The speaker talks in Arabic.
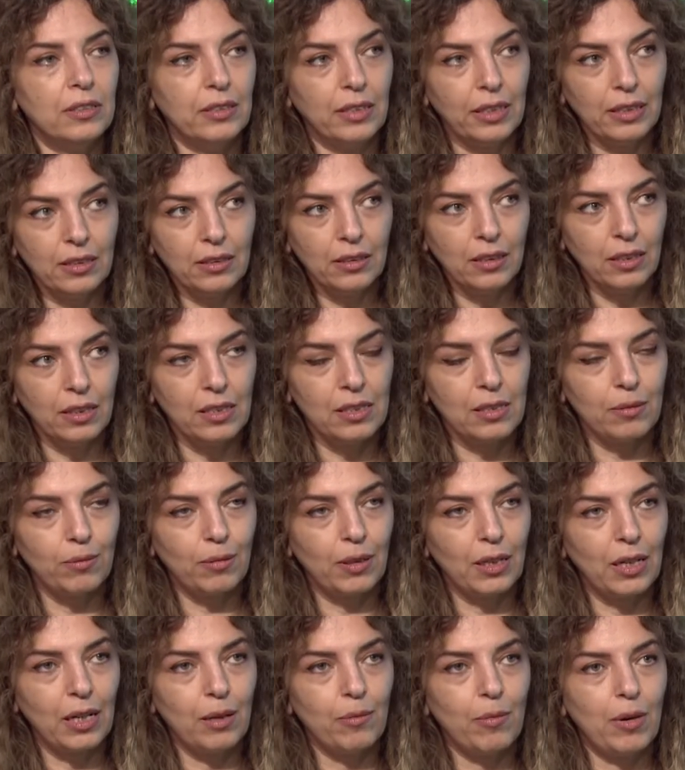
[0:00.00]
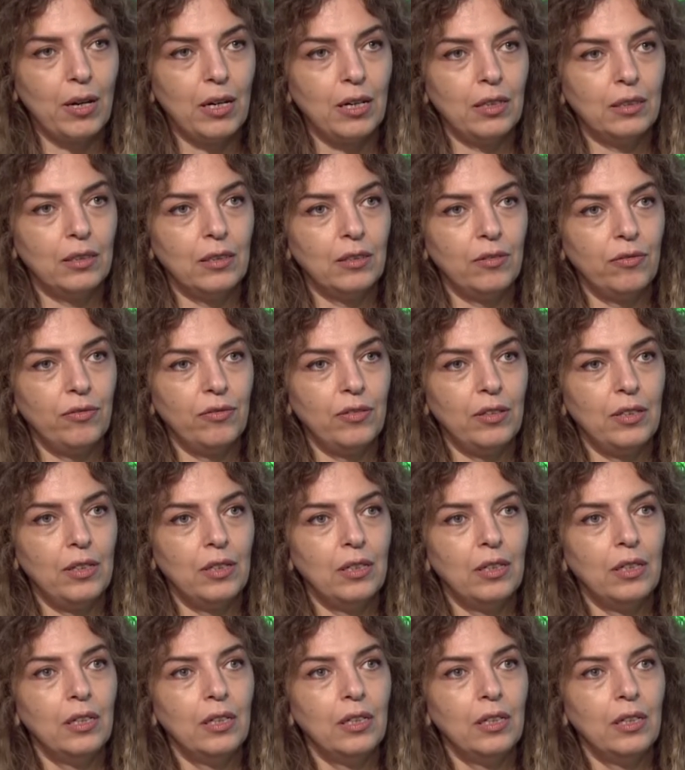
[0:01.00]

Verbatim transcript: ده الناس بتتكلم على الطفل